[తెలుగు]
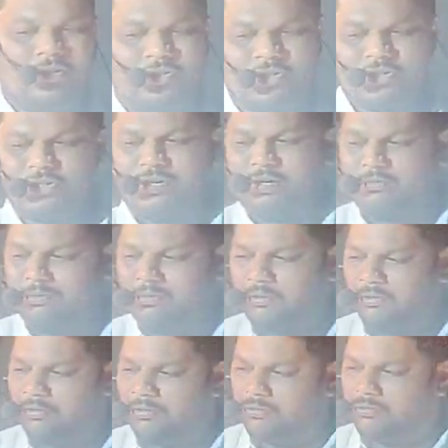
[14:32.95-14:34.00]
ఈ
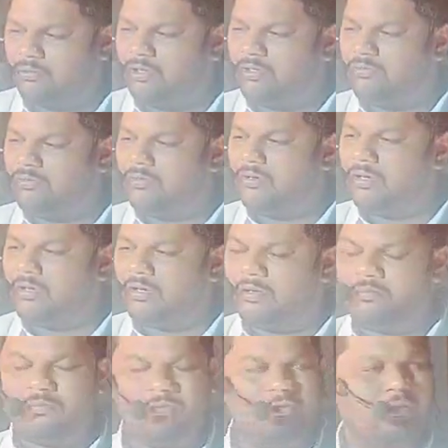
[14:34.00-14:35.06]
శ్రమలు దేవుణ్ణి
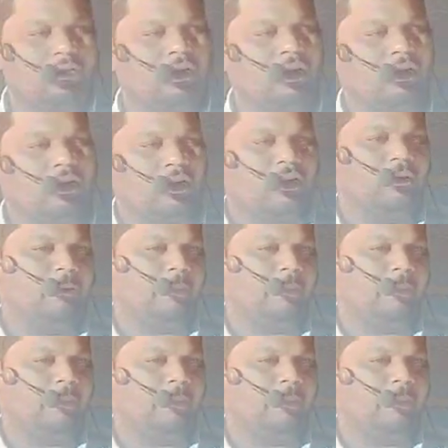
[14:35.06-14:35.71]
నమ్ముకున్నాక